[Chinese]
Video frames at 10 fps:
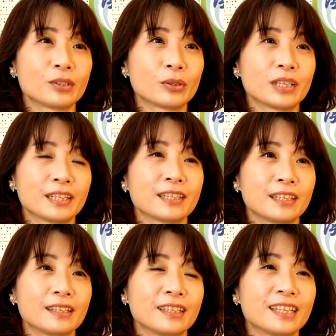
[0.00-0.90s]
对，
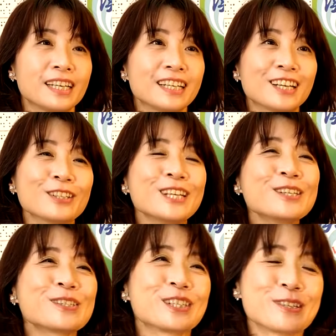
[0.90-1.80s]
然后他
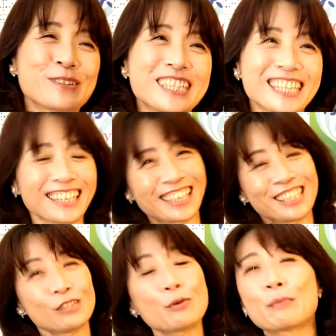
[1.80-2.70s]
那时候也跟我讲了，
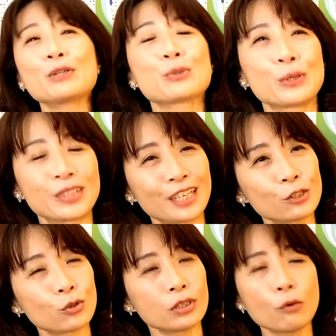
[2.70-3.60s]
其实我不会左右他。他
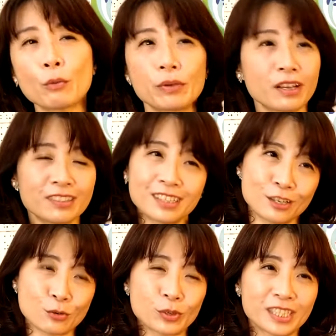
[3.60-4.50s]
说：“那我不要念
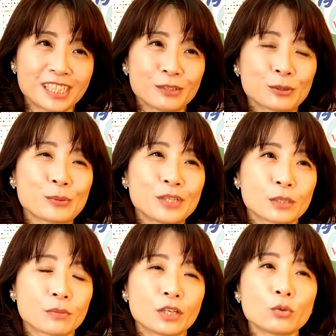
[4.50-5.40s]
英文系。”我说：“为
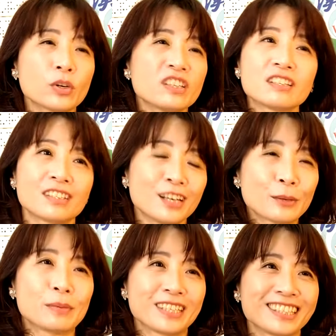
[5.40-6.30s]
什么？”他说：“我要念个
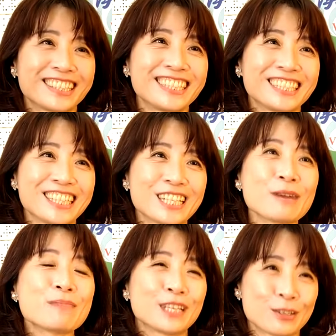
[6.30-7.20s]
特别的系，
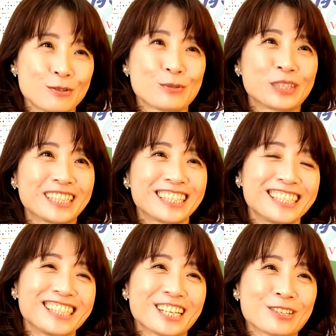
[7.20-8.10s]
特别的语文的
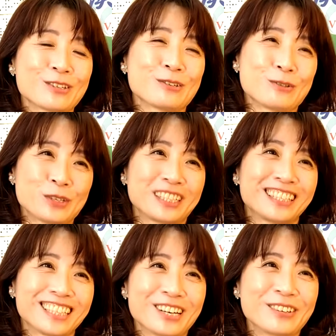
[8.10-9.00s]
系。”然后他就选了
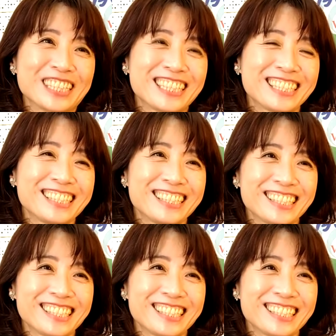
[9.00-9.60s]
德文系。